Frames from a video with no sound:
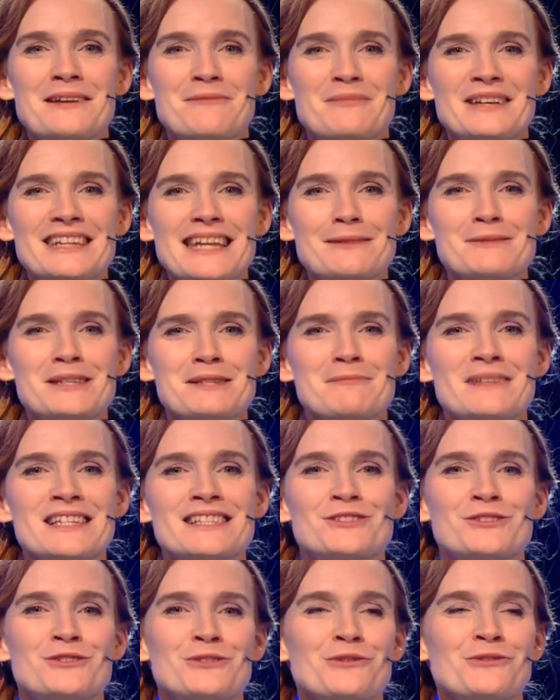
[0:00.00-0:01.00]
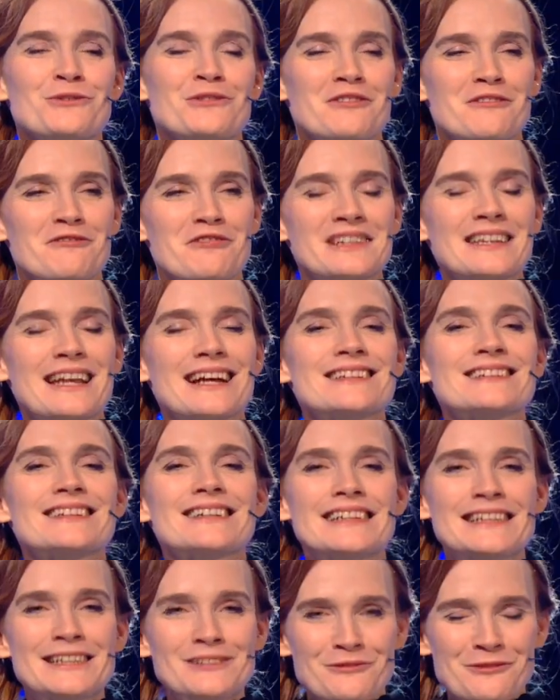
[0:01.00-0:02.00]
Mesdames et messieurs, faites un
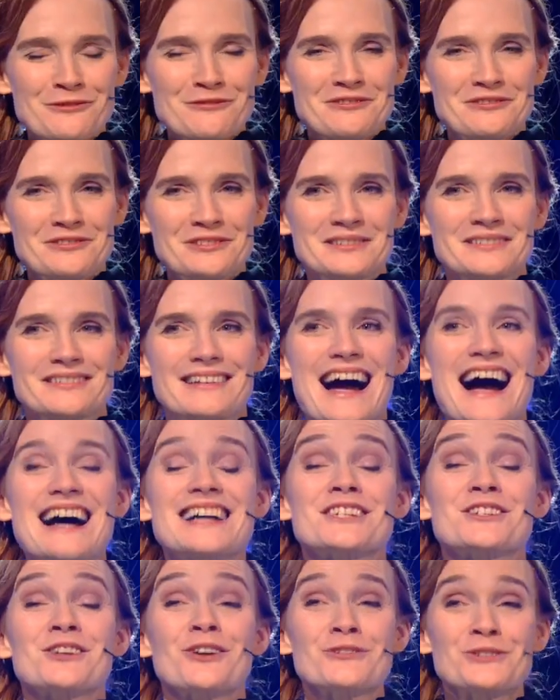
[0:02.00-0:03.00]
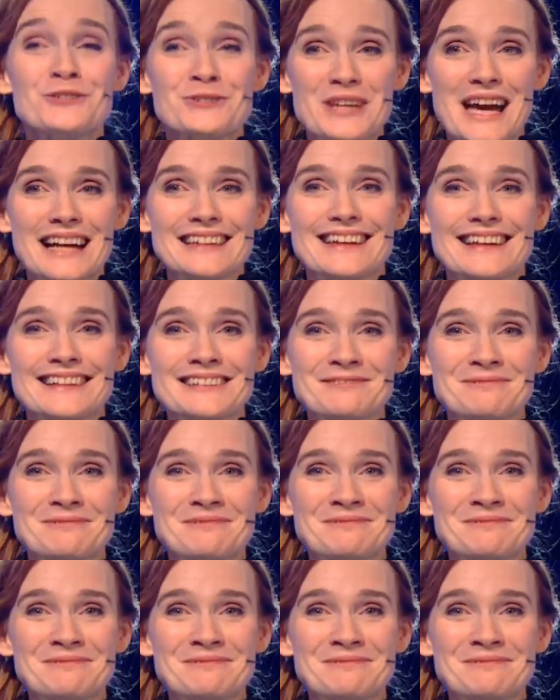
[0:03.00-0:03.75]
triomphe à Jean Dujardin.